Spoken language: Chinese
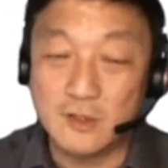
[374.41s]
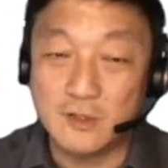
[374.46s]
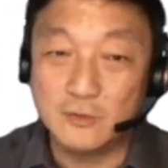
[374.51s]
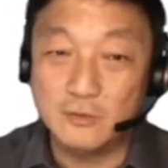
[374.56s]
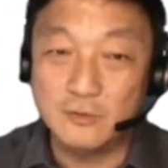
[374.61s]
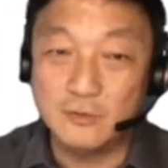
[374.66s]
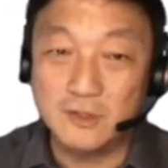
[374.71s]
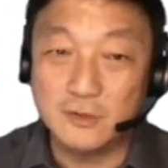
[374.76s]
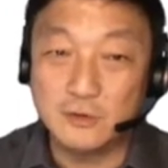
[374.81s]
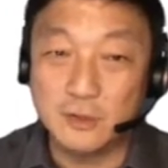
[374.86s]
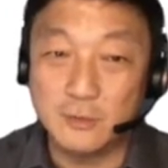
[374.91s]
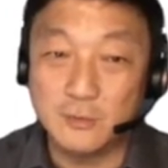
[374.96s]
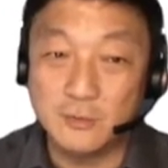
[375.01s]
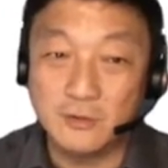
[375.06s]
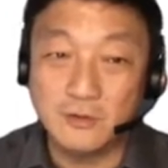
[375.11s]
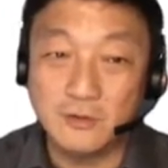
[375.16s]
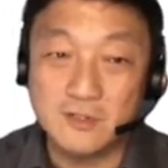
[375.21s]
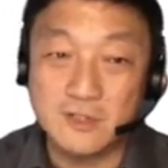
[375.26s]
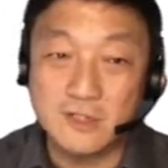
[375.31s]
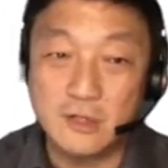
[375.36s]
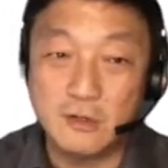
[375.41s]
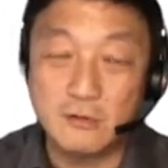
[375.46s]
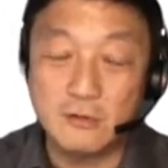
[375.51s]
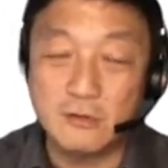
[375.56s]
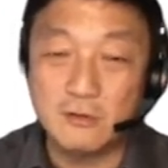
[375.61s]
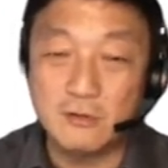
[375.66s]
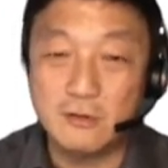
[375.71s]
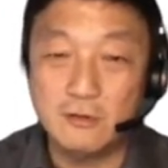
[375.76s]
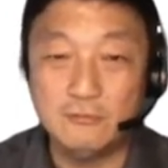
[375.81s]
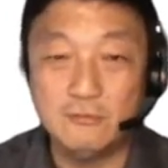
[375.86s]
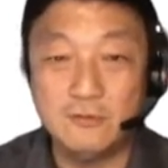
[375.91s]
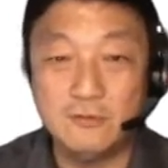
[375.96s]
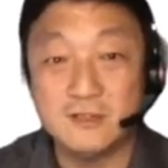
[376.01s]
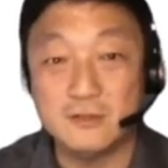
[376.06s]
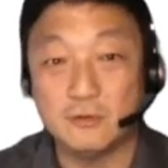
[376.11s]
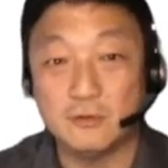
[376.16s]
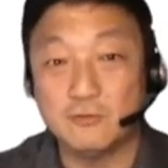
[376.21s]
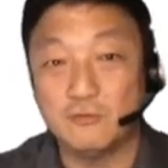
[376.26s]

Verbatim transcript: 如果你全部都是 QQQ 那种